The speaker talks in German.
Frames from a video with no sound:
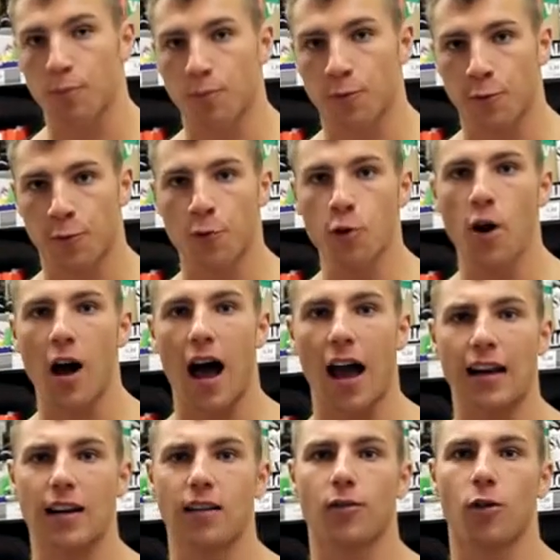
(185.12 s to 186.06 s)
für
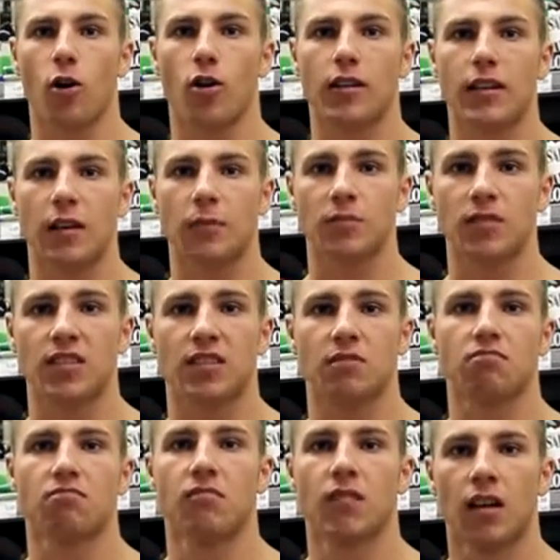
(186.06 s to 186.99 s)
eine Woche nimmt,
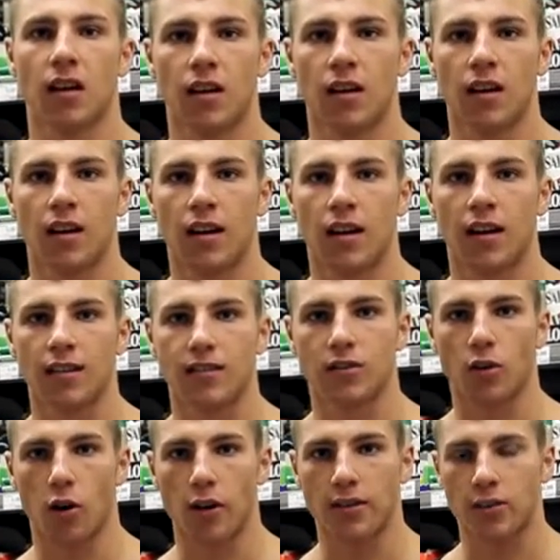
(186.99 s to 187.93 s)

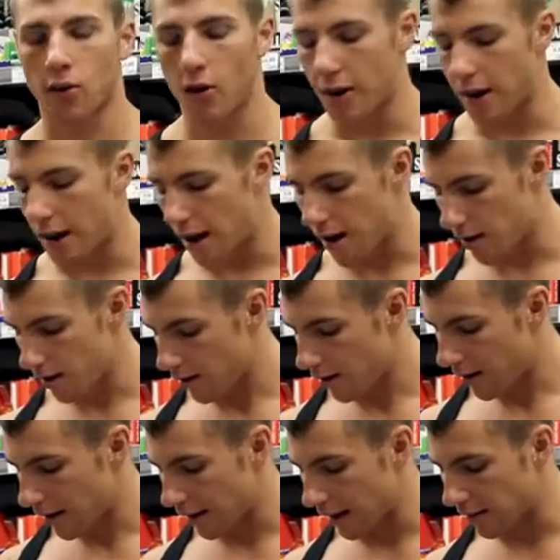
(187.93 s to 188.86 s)
sollte euer
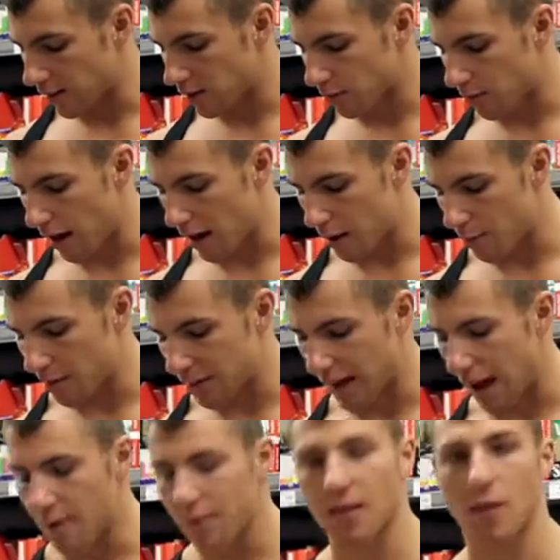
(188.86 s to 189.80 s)
ganz normaler
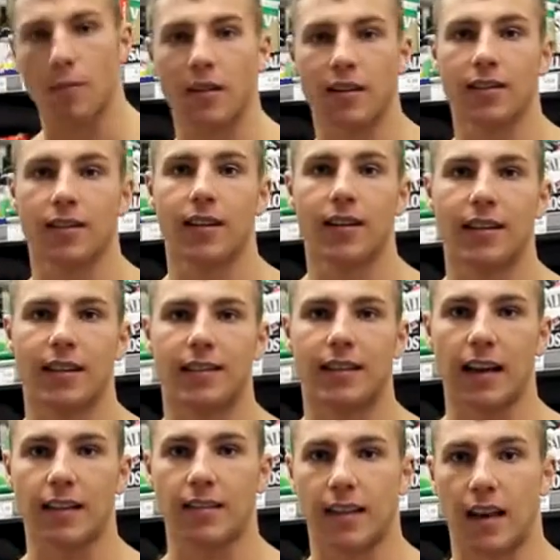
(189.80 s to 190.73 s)
Bedarf damit
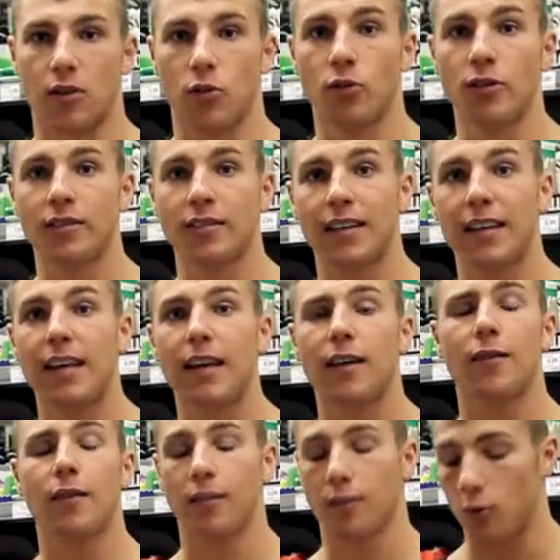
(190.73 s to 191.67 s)
gedeckt sein. Und
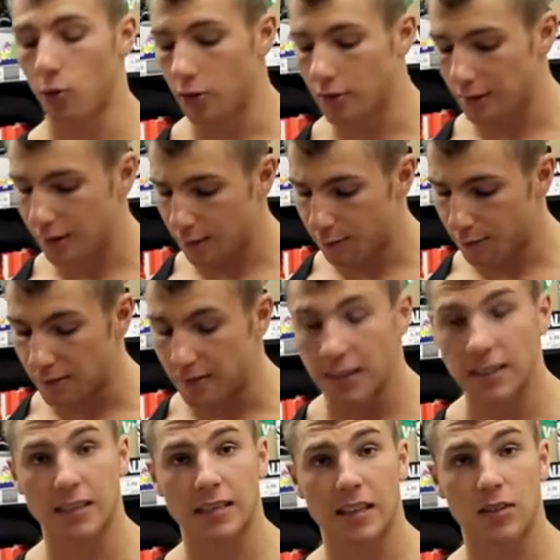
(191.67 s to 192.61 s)
ihr, und ihr
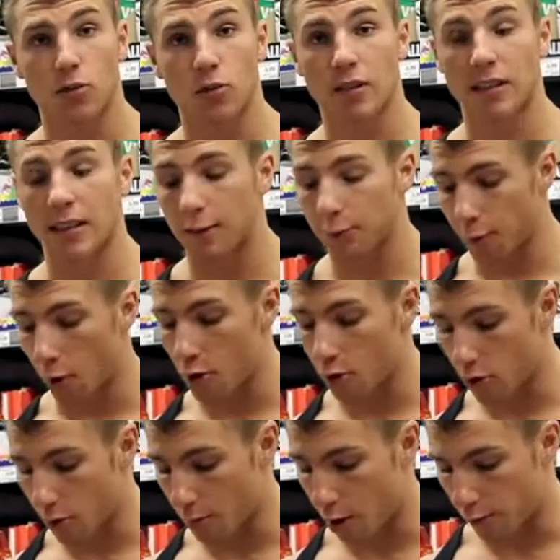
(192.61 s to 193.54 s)
verzichtet natürlich nicht
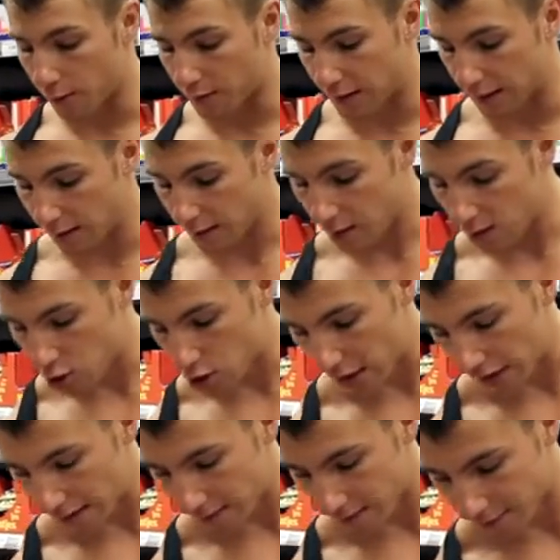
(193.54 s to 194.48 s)
vollkommen auf die
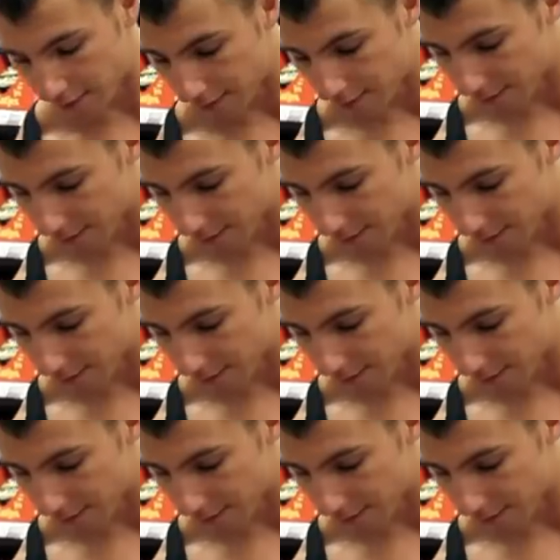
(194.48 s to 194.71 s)
schlechten